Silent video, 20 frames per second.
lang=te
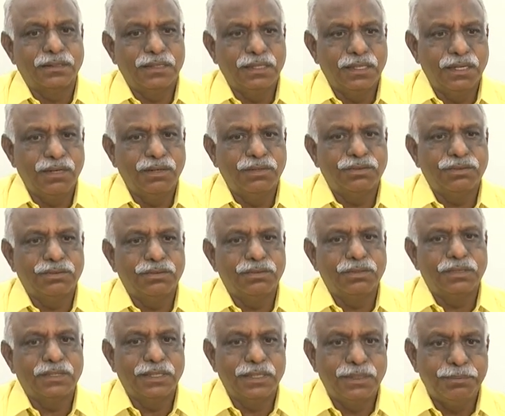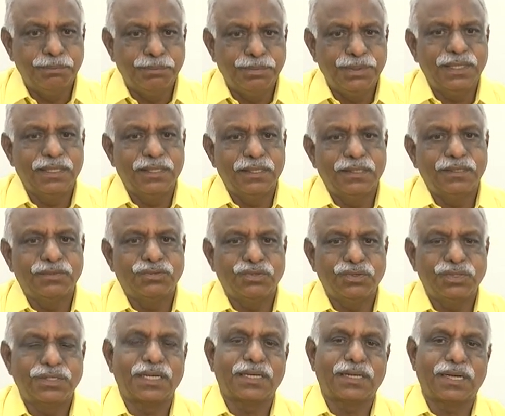నీళ్లు నింపి
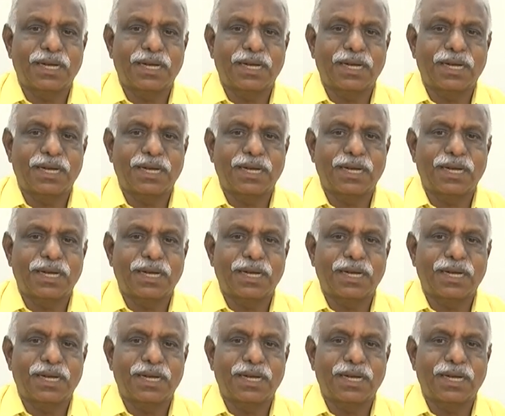చూసే